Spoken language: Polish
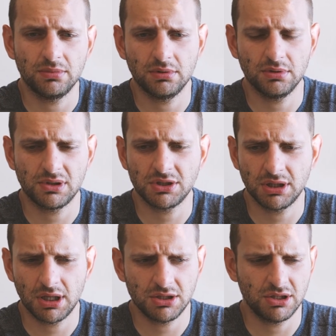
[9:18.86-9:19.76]
bo
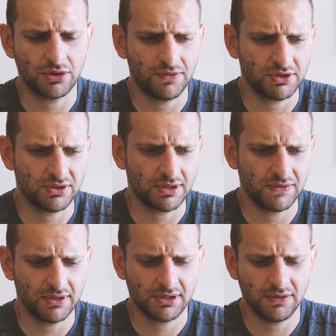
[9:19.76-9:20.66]
zaczyna jeździć na rowerze coraz
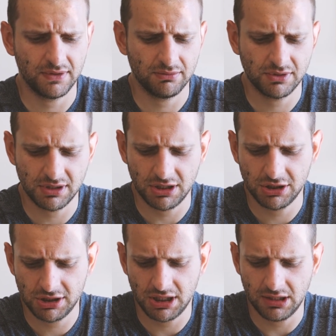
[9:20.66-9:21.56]
więcej, więc też
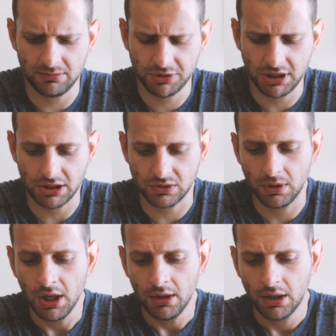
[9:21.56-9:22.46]
się przydadzą.
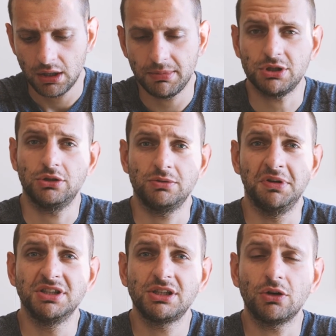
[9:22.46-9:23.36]
Chyba, że ktoś
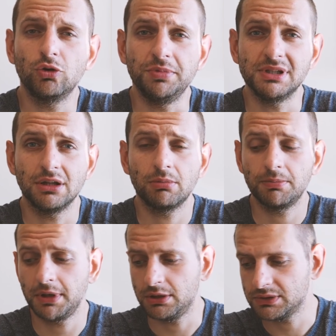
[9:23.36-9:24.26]
będzie chciał kupić za
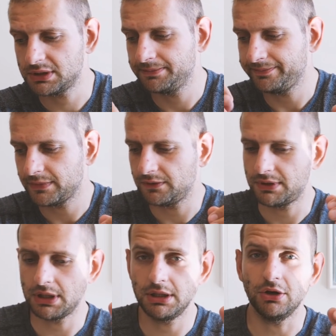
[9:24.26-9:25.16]
dobre pieniądze. To
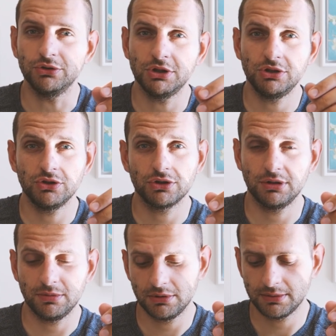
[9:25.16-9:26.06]
wtedy nie odziedziczy,
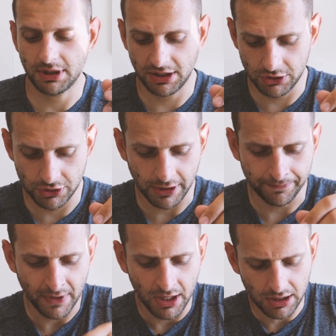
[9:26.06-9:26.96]
no bo takie życie.
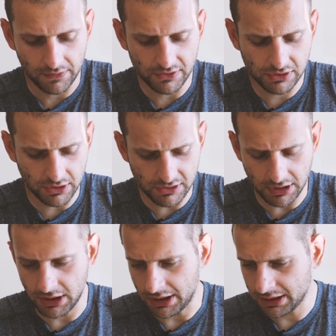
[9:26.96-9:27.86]
Tak więc to jest
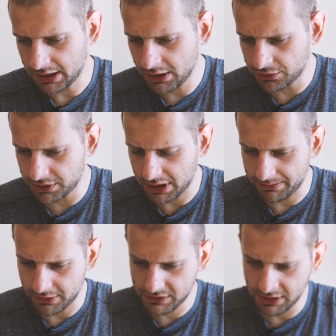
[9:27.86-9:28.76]
taki, taki krótki
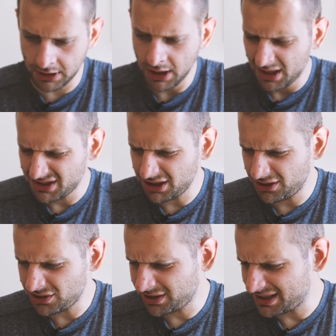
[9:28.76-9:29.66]
unboxing. Jeżeli
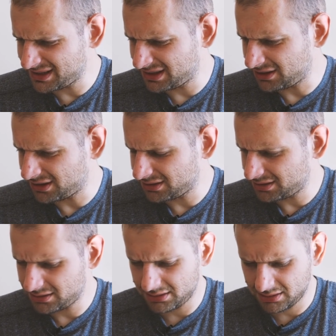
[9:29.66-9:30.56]
chodzi o testy, to,
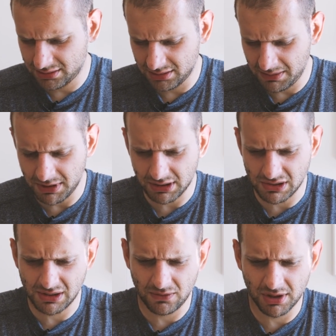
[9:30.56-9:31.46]
to nie będę
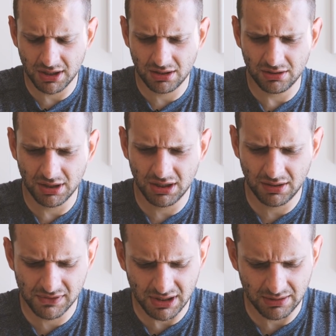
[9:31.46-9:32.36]
testował jednych,
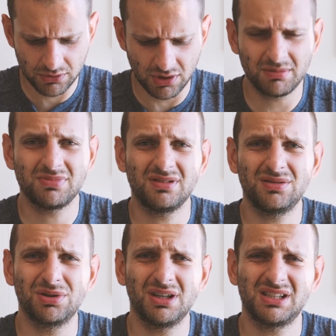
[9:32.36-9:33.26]
jednych względem drugim,
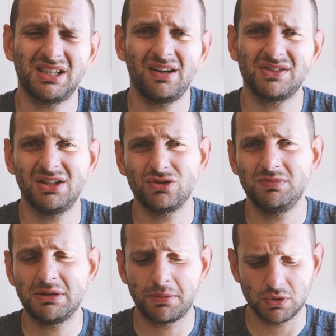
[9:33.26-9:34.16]
drugich z tego względu, że
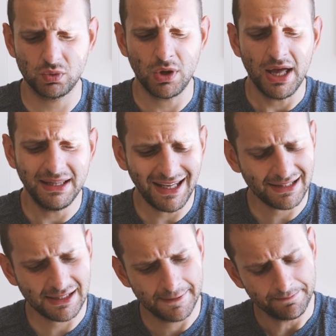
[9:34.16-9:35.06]
mi się po prostu nie
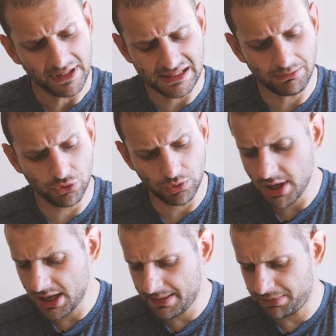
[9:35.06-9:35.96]
chce.
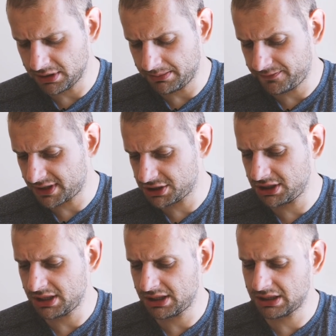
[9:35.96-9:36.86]
Zamontuję je, podam
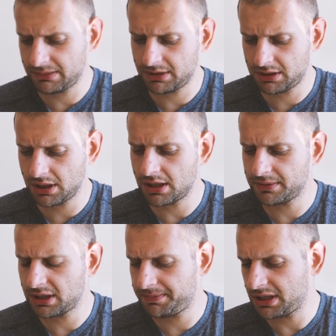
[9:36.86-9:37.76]
wrażenia na temat tych,
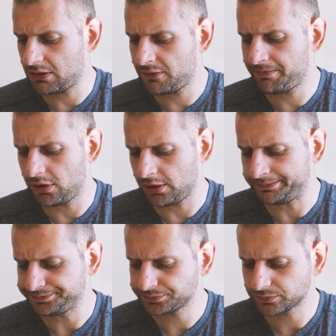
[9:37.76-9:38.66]
tych pedałów
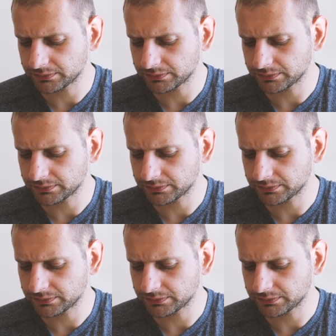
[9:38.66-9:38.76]
po